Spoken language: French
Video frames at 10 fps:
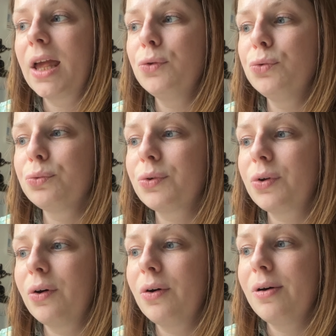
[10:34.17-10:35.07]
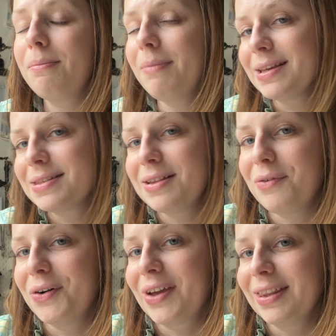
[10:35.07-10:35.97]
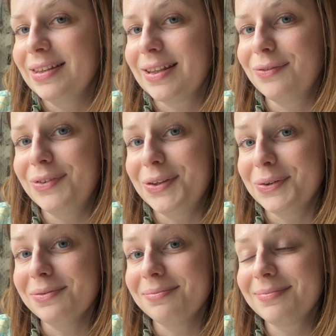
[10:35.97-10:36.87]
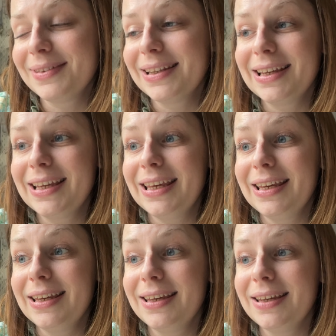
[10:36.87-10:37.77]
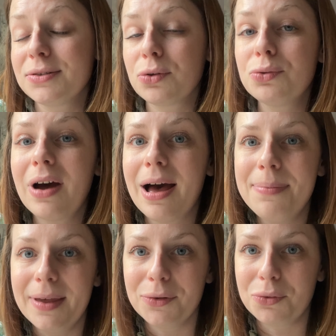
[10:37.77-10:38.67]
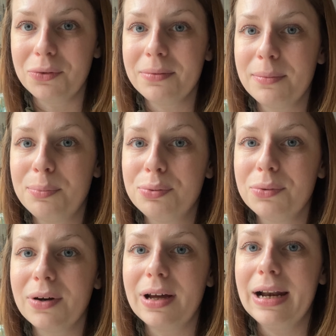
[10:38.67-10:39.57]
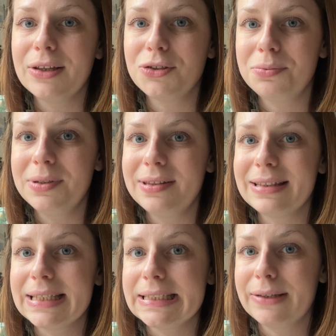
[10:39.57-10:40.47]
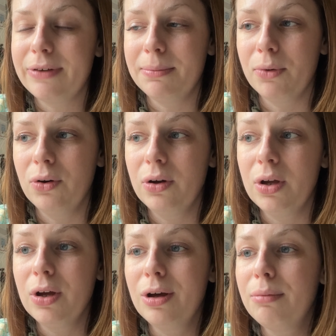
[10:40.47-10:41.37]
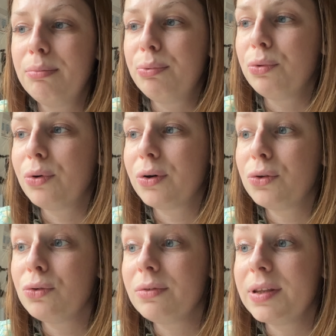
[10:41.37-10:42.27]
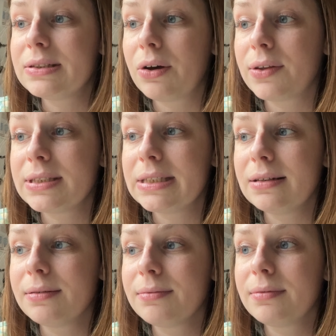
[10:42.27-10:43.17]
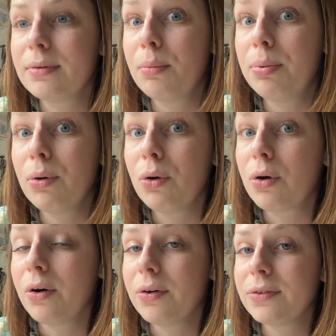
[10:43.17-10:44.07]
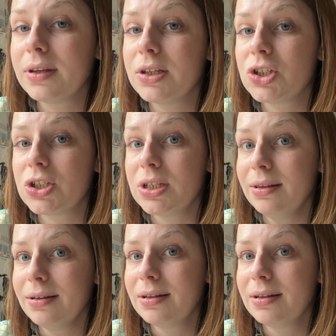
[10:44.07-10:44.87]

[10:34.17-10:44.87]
Donc, euh, merci d'avoir regardé cette vidéo. Et surtout, à bientôt pour la suite des événements, pour toutes les sorties brocantes et Chine,